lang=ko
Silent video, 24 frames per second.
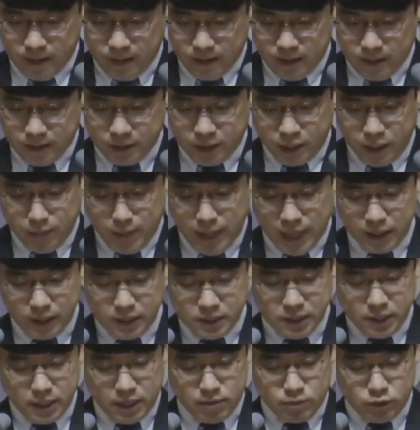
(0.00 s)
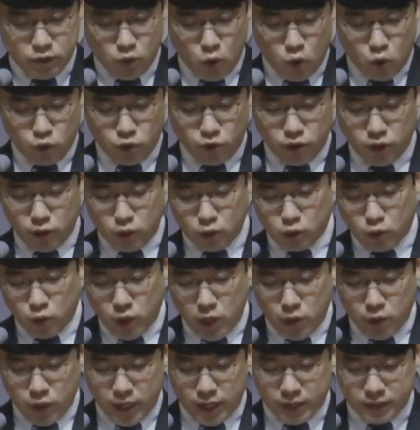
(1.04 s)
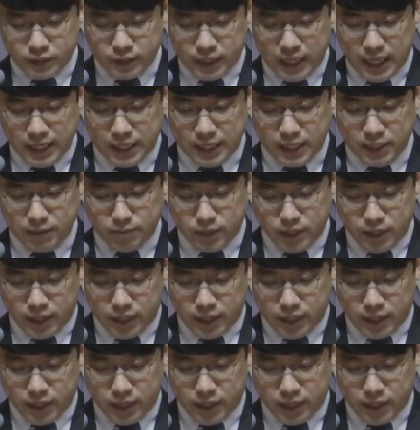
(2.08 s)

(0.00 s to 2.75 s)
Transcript: 그들이 많은 사람을 오른대로 돌아오게 하는 하나님